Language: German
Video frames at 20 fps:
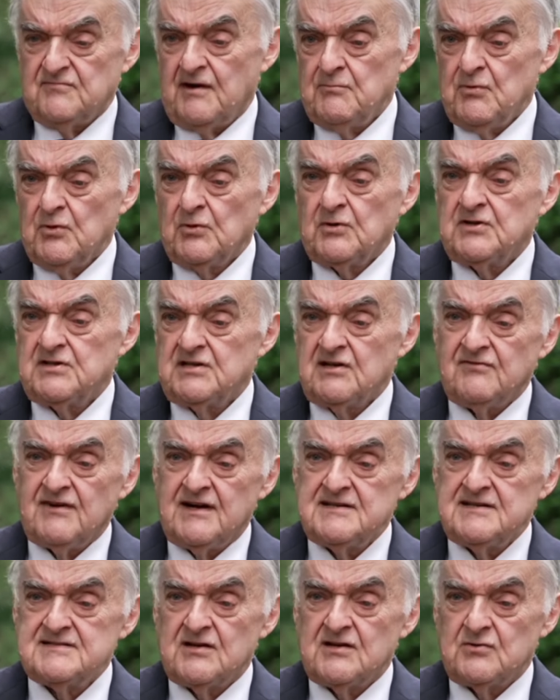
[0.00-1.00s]
war
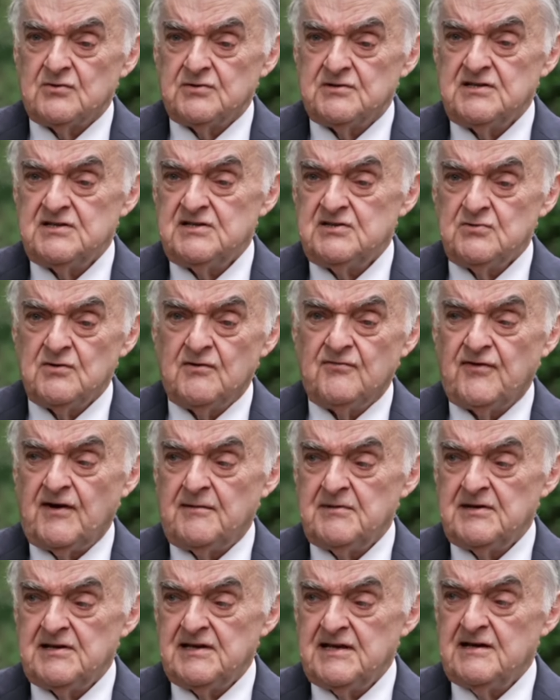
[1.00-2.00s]
möglicherweise auch nicht nur
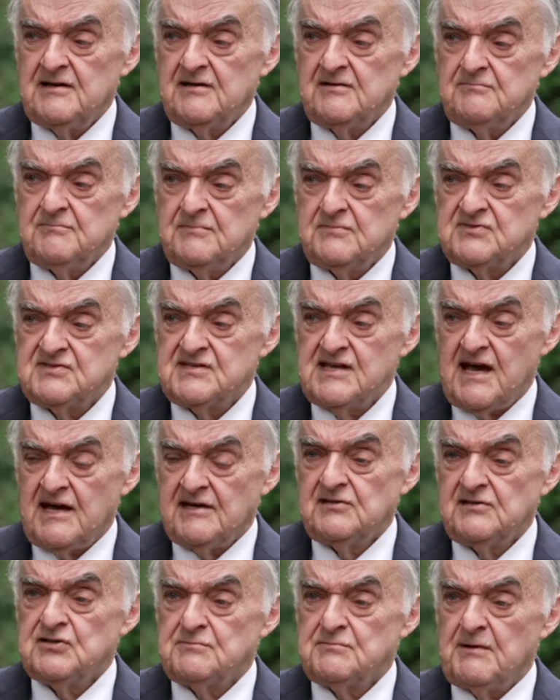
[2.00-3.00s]
familiär sehr
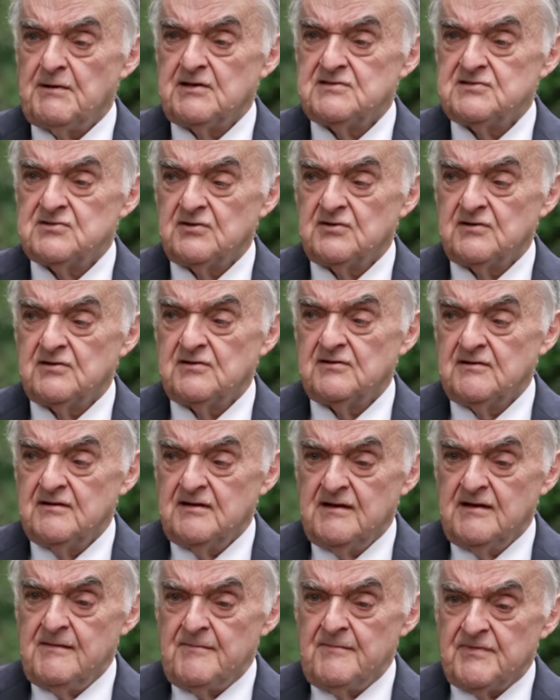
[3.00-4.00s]
angespannt, sondern
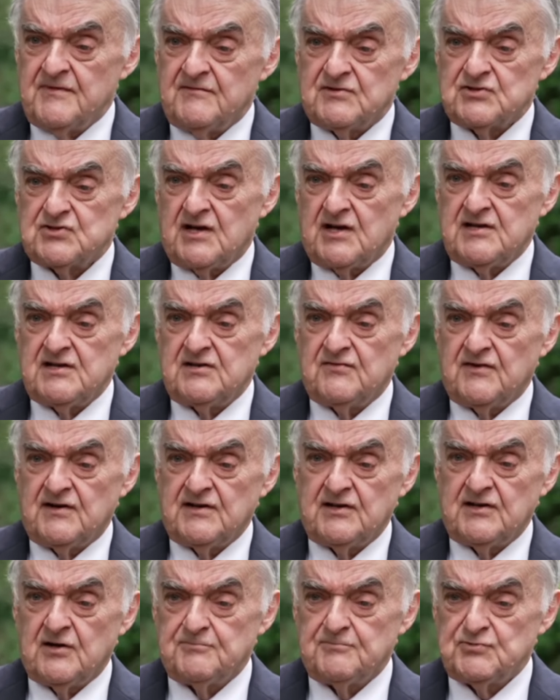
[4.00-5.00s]
wahrscheinlich
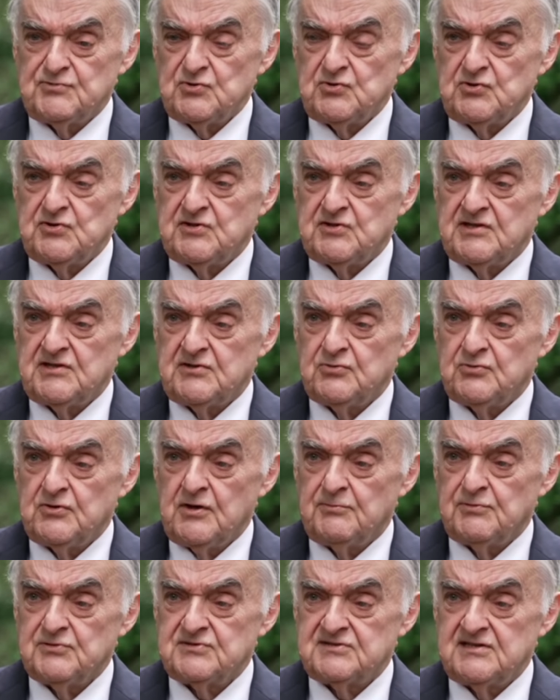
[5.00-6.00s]
war der auch psychisch nicht
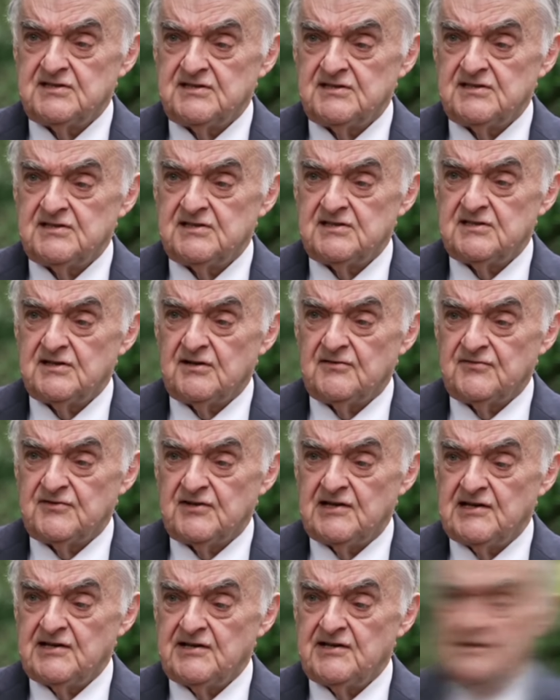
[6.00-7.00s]
hundertprozentig auf
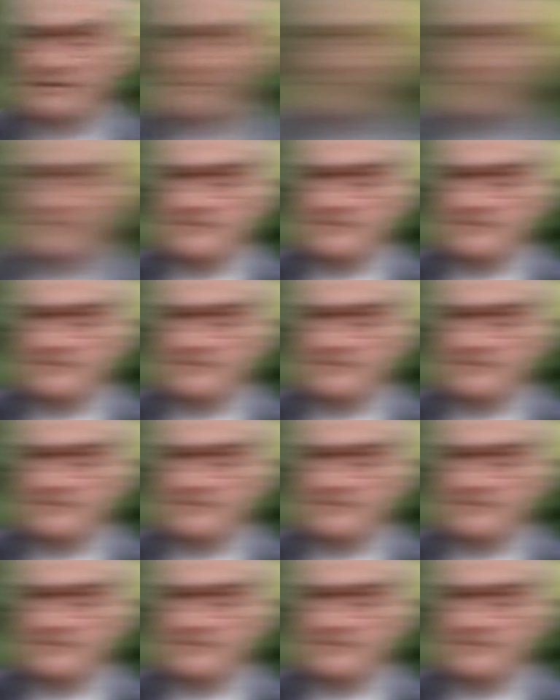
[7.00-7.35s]
der Linie.